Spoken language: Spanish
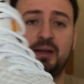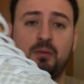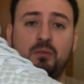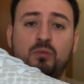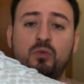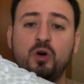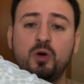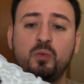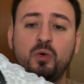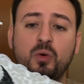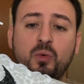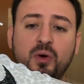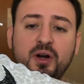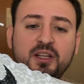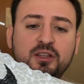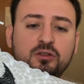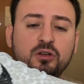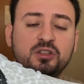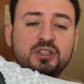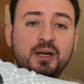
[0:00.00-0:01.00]
muy muy
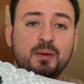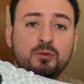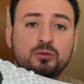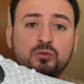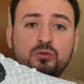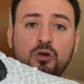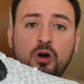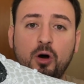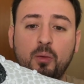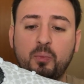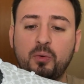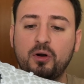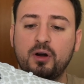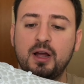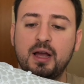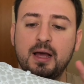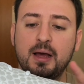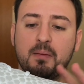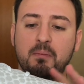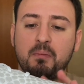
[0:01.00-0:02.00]
bonito. Tenemos un upper
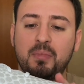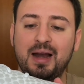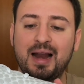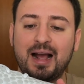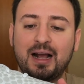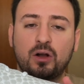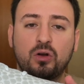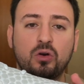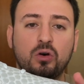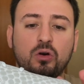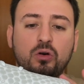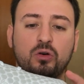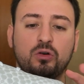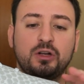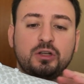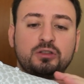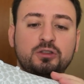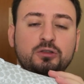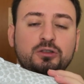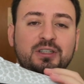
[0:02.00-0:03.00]
blanco con
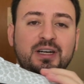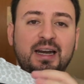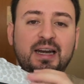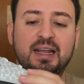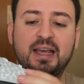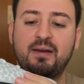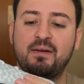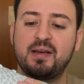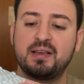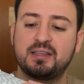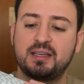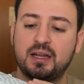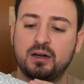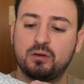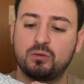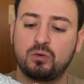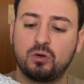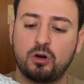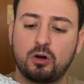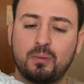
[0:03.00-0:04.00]
nuestros relieves en
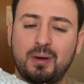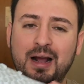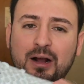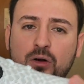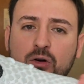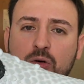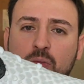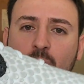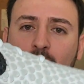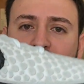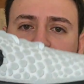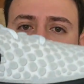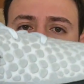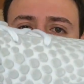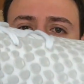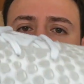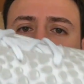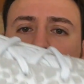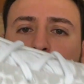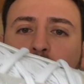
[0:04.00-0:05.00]
un color blanco como más
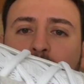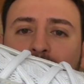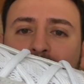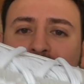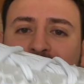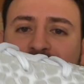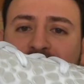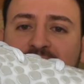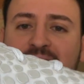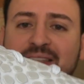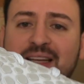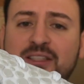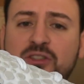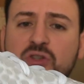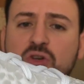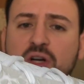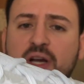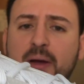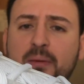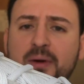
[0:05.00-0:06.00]
oscuro, como más
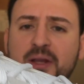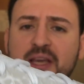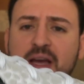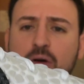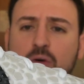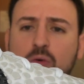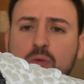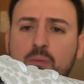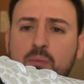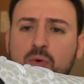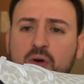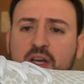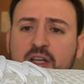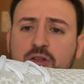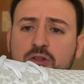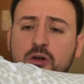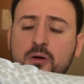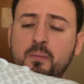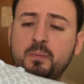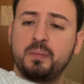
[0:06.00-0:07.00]
grisáceo, que brillan un
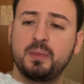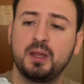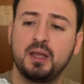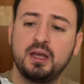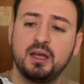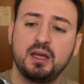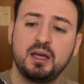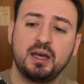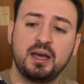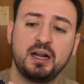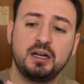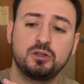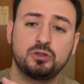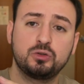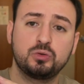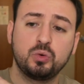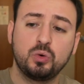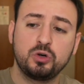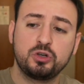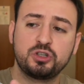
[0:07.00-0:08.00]
poquito. El
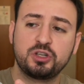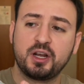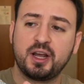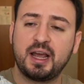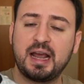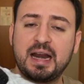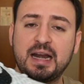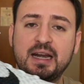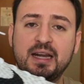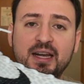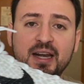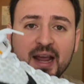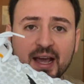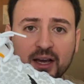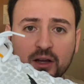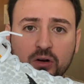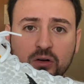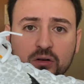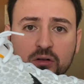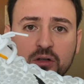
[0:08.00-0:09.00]
sush en
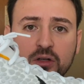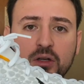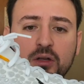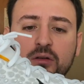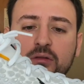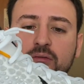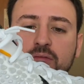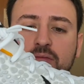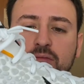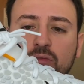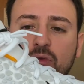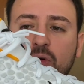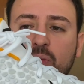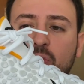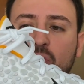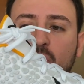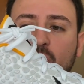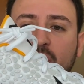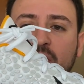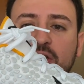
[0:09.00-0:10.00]
negro, muy
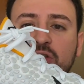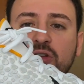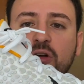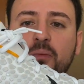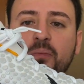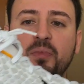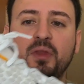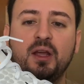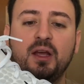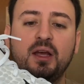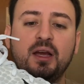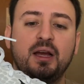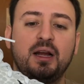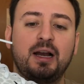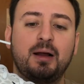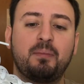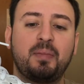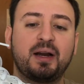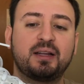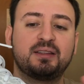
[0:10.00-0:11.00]
muy bonito.
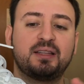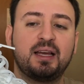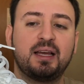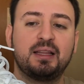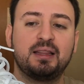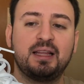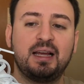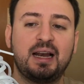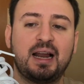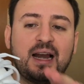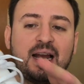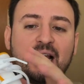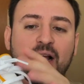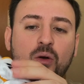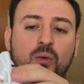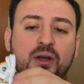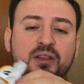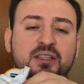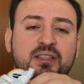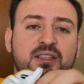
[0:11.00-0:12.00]
La parte de la
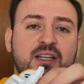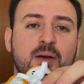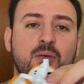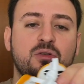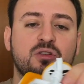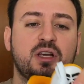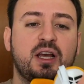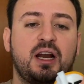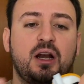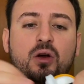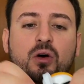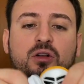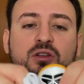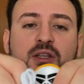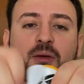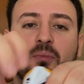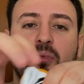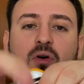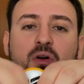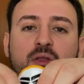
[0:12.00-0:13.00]
lengüeta tenemos el
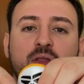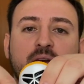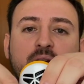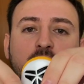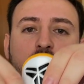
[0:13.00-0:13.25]
logotipo de